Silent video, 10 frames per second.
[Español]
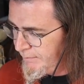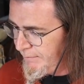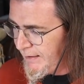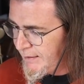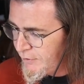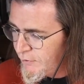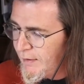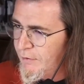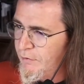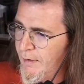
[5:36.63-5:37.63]
¿Veis que
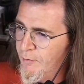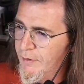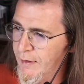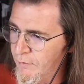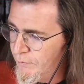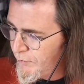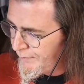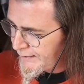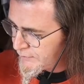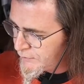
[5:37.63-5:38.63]
yo alzo la voz en algún
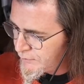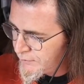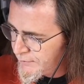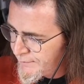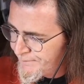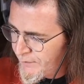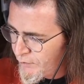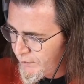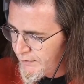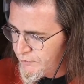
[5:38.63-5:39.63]
momento?
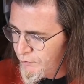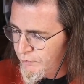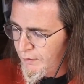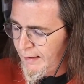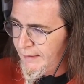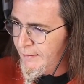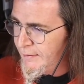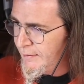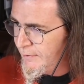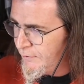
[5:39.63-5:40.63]
¿O que insulto a
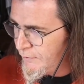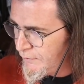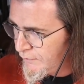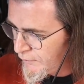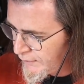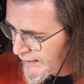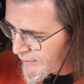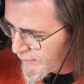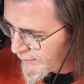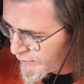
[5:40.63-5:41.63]
alguien? o, o que
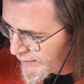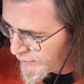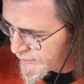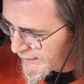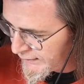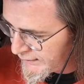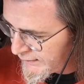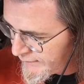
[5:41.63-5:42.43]
hago alguna cosa de